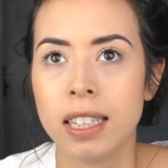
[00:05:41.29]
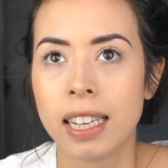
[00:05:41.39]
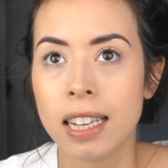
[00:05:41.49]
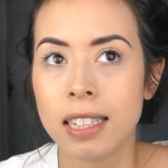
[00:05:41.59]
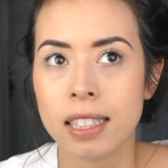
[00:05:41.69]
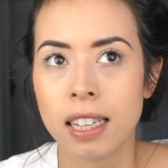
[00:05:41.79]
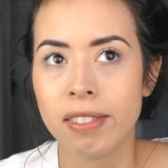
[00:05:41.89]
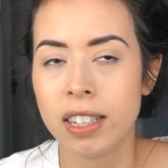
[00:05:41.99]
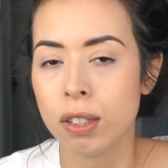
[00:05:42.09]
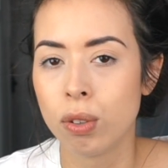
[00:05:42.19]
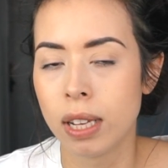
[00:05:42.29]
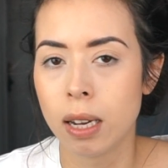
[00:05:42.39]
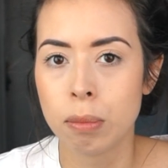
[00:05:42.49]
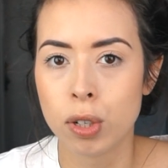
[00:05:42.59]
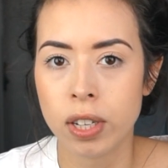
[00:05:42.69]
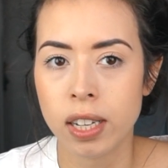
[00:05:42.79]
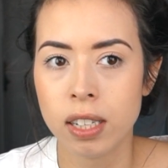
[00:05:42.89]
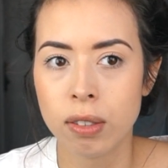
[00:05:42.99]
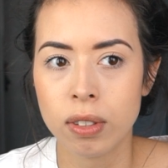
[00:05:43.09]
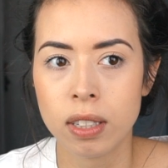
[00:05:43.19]
Ihr kennt das ja, wenn ihr so Sachen
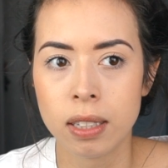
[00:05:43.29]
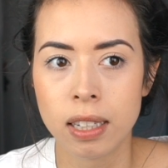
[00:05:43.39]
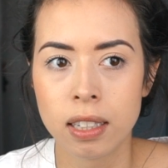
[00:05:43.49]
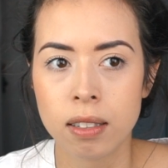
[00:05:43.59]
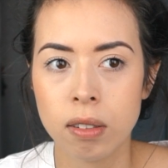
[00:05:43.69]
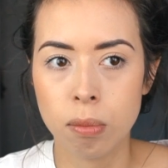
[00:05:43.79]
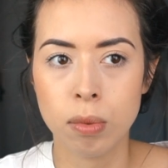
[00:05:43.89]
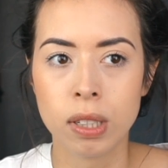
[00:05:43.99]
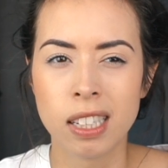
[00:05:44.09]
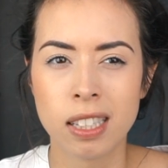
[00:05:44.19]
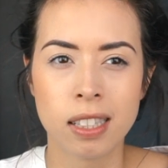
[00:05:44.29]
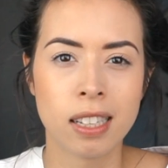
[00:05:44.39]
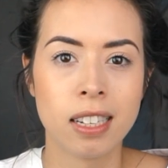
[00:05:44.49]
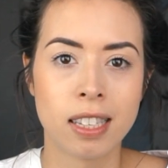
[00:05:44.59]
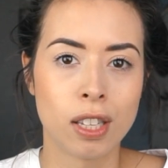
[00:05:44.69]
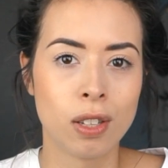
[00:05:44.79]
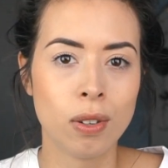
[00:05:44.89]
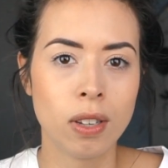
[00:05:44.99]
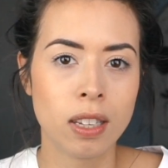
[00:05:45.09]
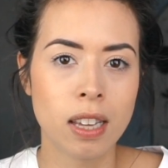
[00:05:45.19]
bestellt und ihr denkt, muss das jetzt sein? Ist das
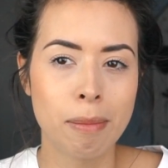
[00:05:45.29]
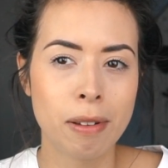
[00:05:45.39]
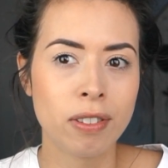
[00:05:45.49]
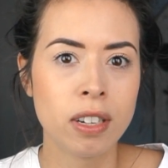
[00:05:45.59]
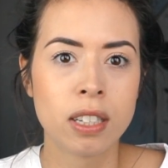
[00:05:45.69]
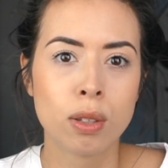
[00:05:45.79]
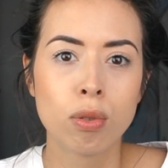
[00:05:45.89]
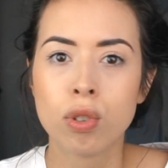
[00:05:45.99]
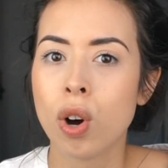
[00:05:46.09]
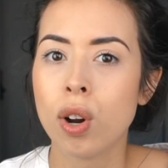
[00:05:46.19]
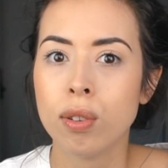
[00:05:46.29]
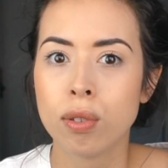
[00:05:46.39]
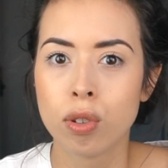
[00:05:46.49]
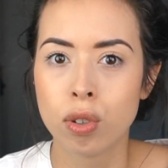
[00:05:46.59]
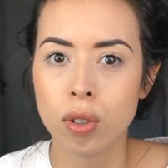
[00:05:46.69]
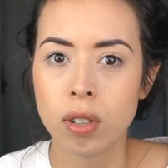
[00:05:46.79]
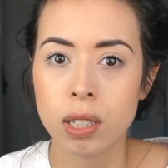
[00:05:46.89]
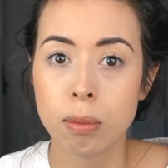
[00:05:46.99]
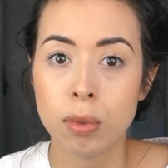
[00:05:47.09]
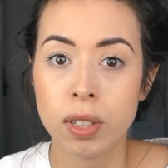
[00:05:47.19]
nötig? Aber ihr findet es so toll und so schön,
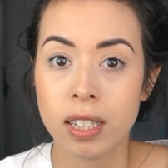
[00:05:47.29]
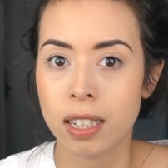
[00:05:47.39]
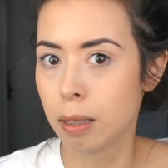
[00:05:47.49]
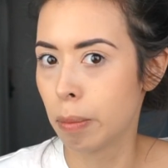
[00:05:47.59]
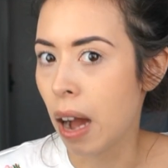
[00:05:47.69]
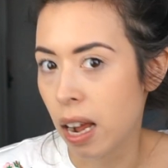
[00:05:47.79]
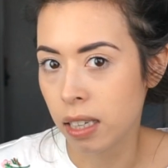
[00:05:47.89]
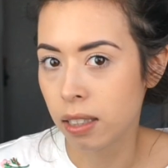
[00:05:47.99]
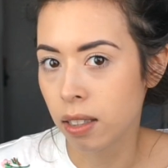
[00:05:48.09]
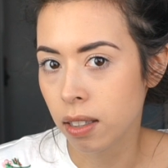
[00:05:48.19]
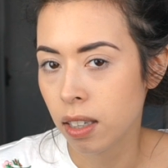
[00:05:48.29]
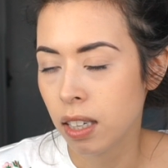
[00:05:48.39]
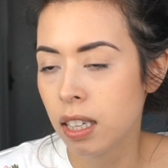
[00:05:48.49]
also musstet ihr das behalten.